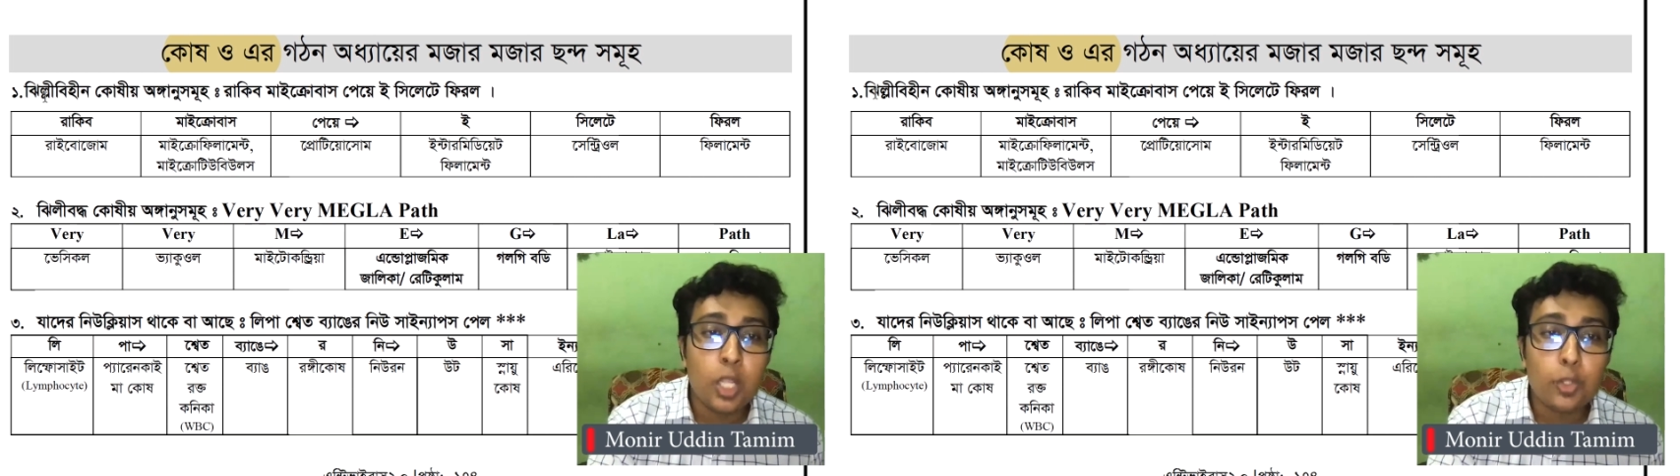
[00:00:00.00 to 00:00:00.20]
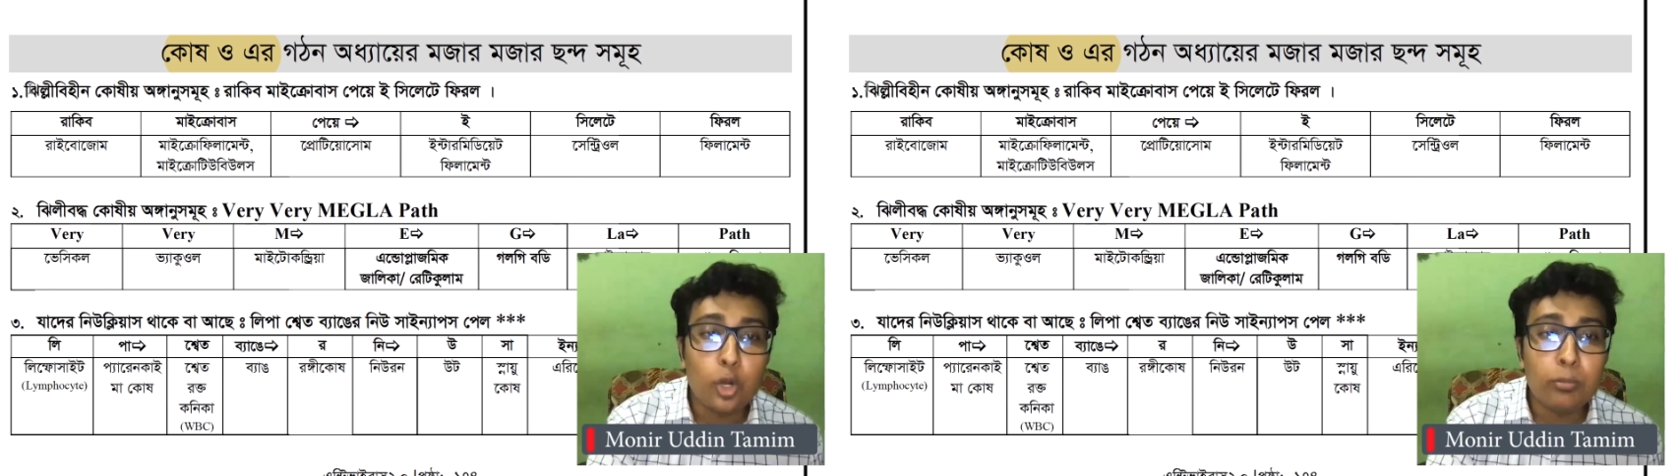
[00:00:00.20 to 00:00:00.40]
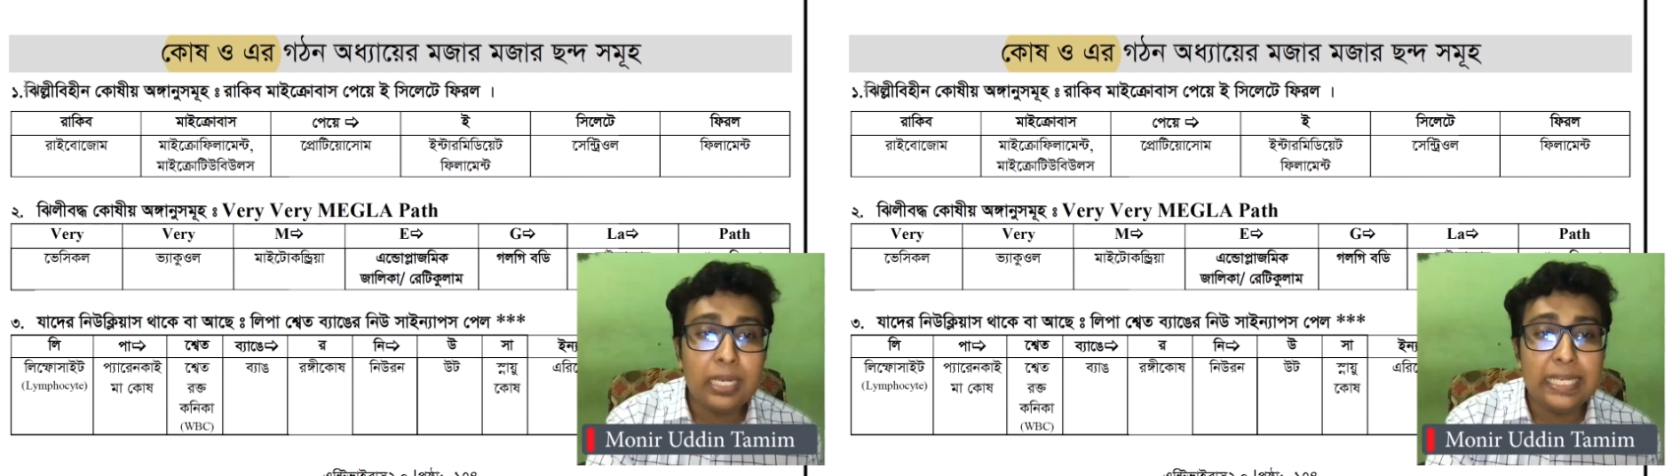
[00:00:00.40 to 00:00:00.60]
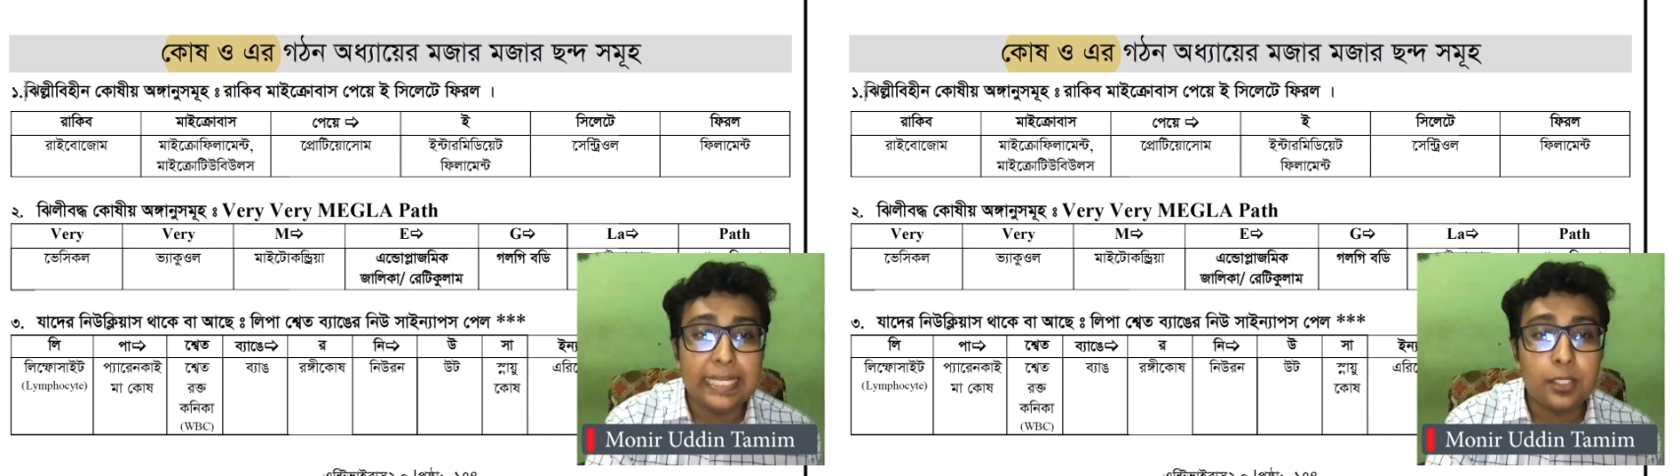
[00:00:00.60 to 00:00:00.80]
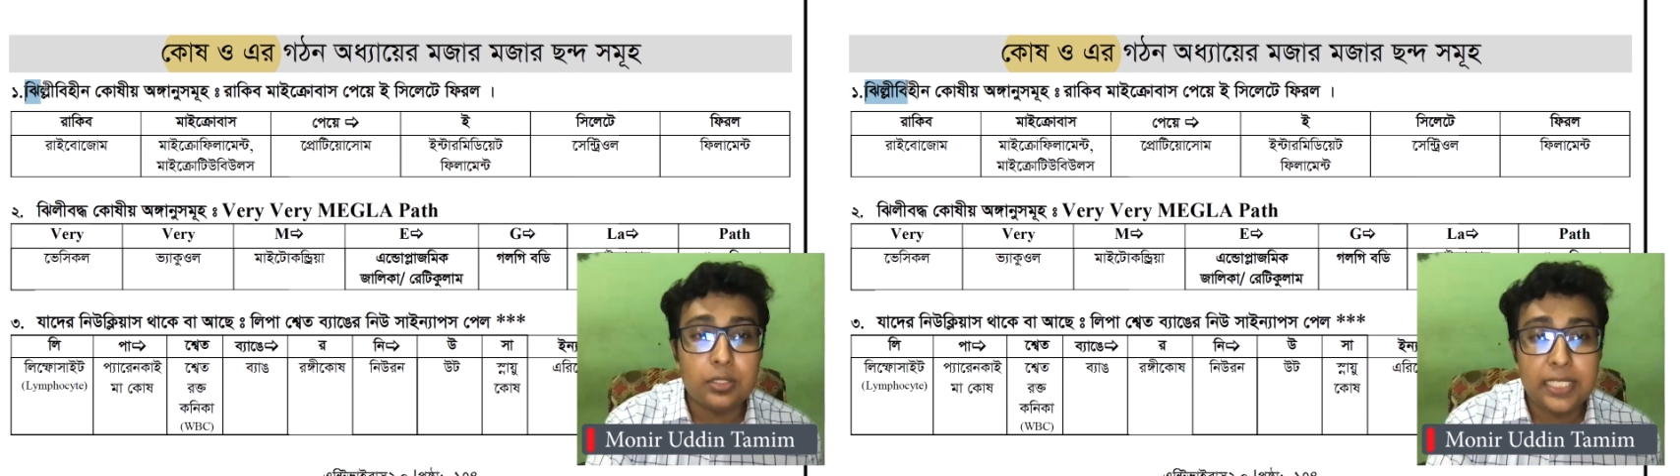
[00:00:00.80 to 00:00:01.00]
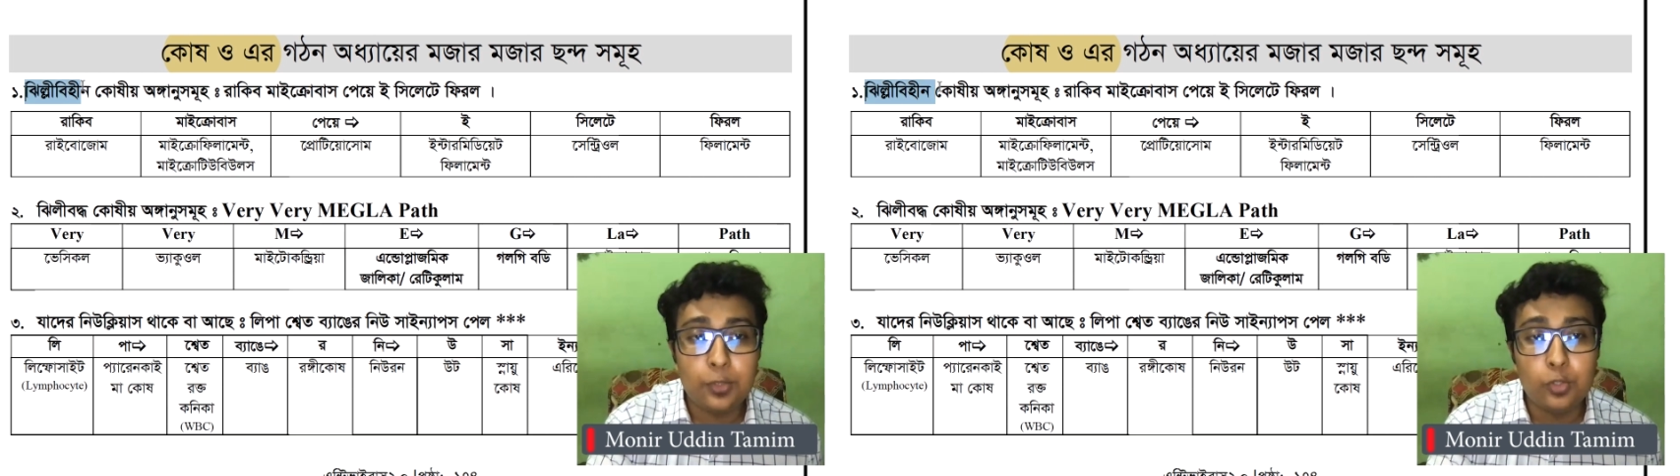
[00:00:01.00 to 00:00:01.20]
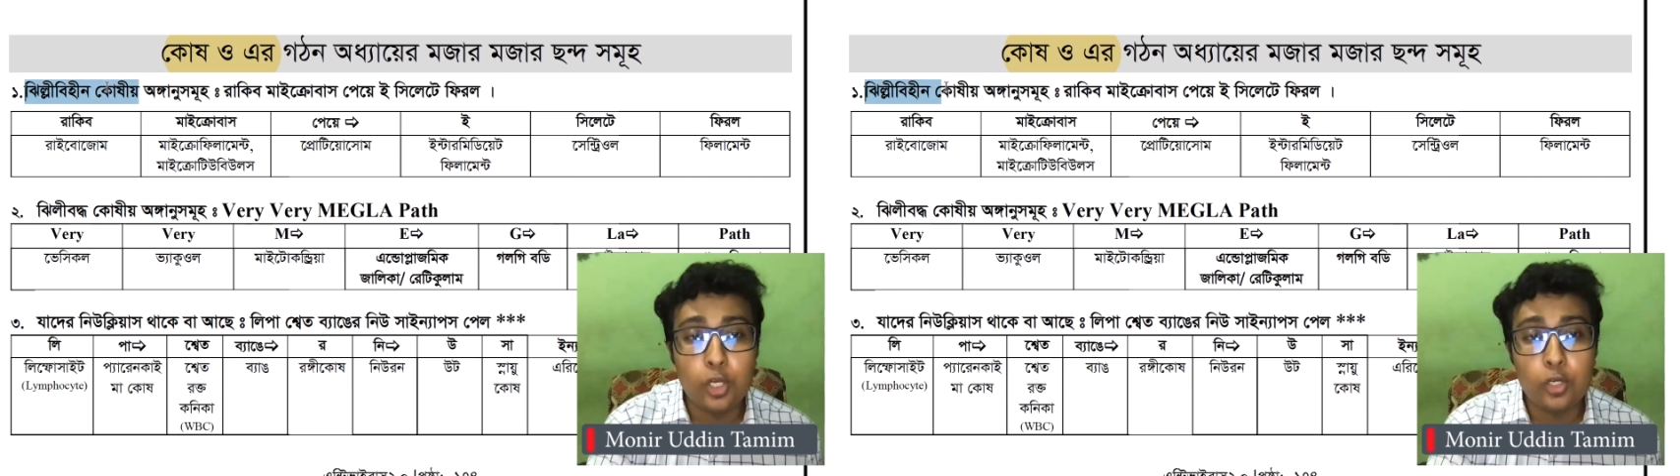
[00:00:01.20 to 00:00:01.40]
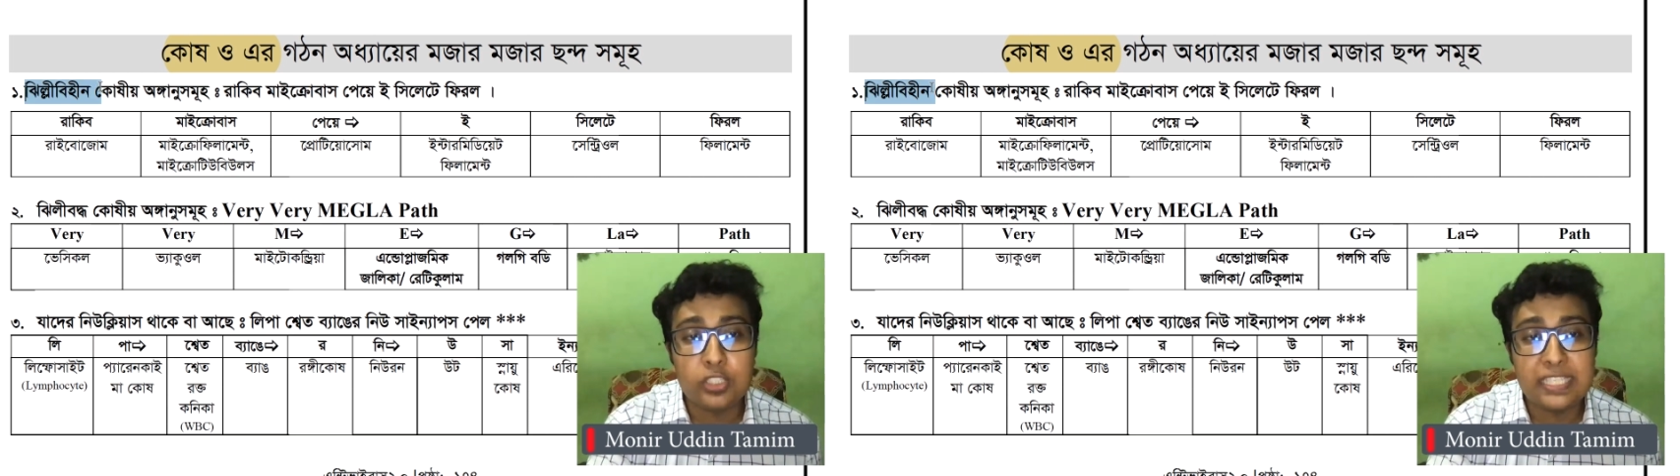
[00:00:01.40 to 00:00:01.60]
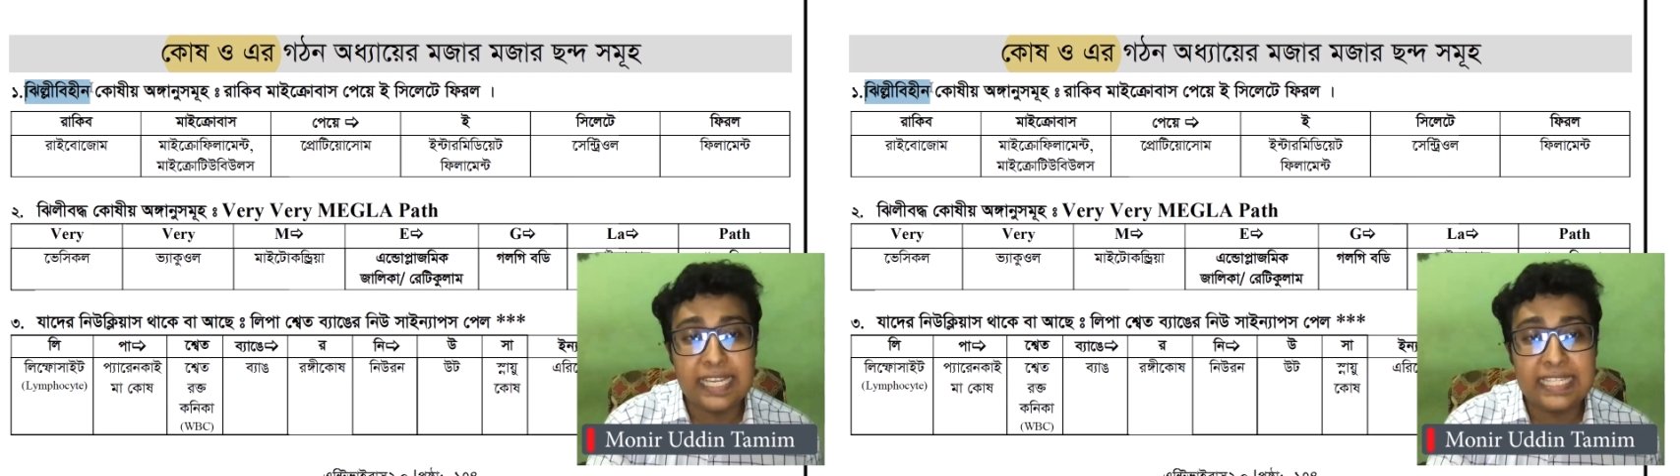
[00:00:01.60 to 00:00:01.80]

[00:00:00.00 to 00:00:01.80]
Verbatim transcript: নর্মালি যেগুলো হচ্ছে